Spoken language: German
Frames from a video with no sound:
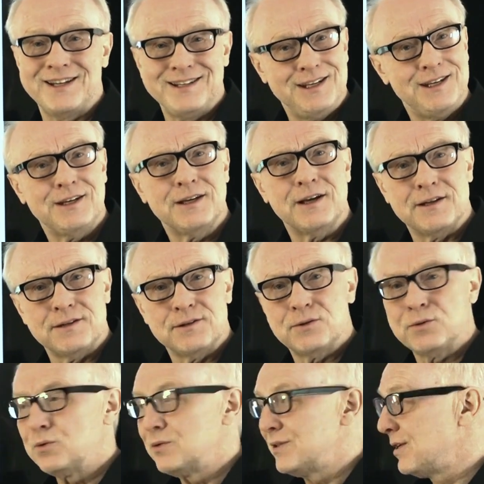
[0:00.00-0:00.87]
nicht
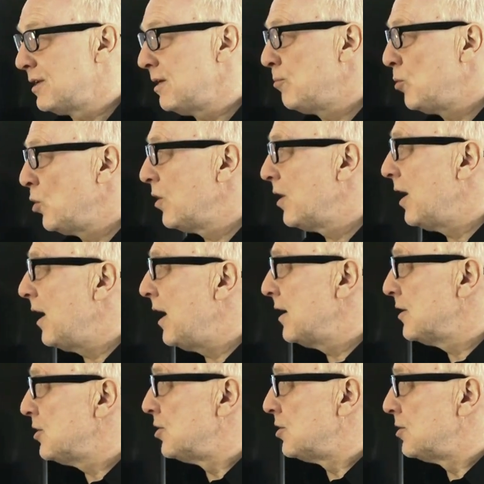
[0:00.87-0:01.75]
ganz so
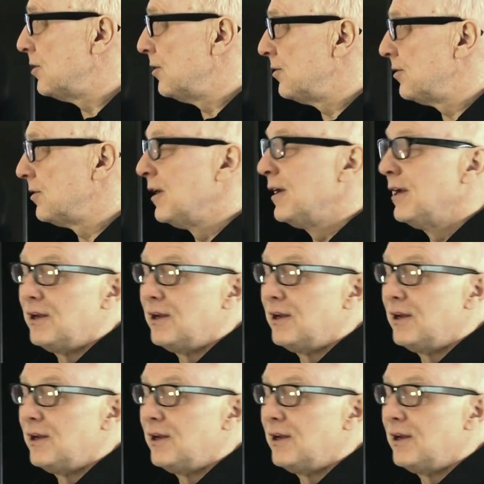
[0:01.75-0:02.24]
demokratisches.